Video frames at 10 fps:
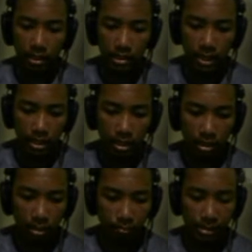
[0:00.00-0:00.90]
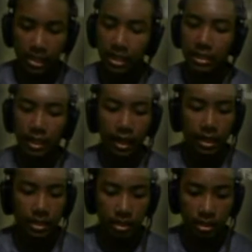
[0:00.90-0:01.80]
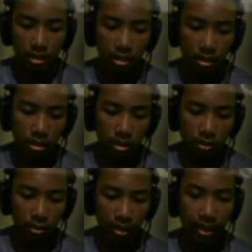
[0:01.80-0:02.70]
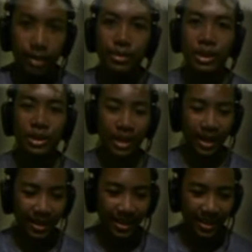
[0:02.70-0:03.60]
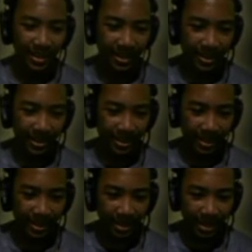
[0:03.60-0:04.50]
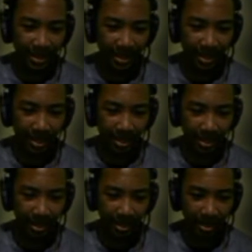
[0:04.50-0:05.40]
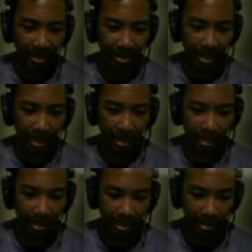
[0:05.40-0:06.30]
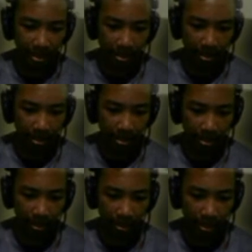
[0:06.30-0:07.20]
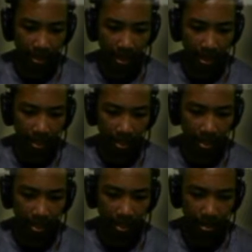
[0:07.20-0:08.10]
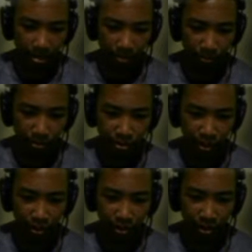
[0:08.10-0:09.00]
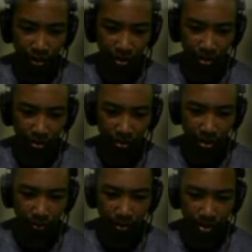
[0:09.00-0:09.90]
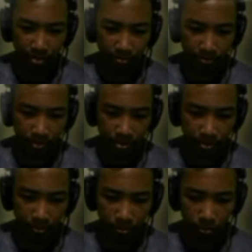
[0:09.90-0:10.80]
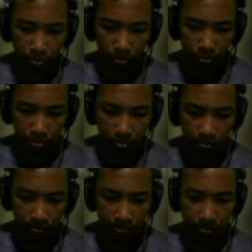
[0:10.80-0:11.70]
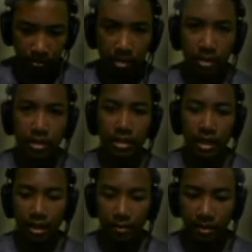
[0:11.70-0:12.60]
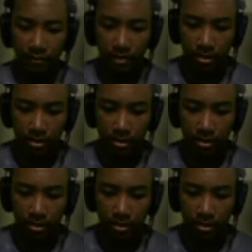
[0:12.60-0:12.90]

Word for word: anjay masa ditarik sih oh iya bisa ditarik Hihi, iya iya bisa ditarik kita udah lewat Uhuh. ditarik mana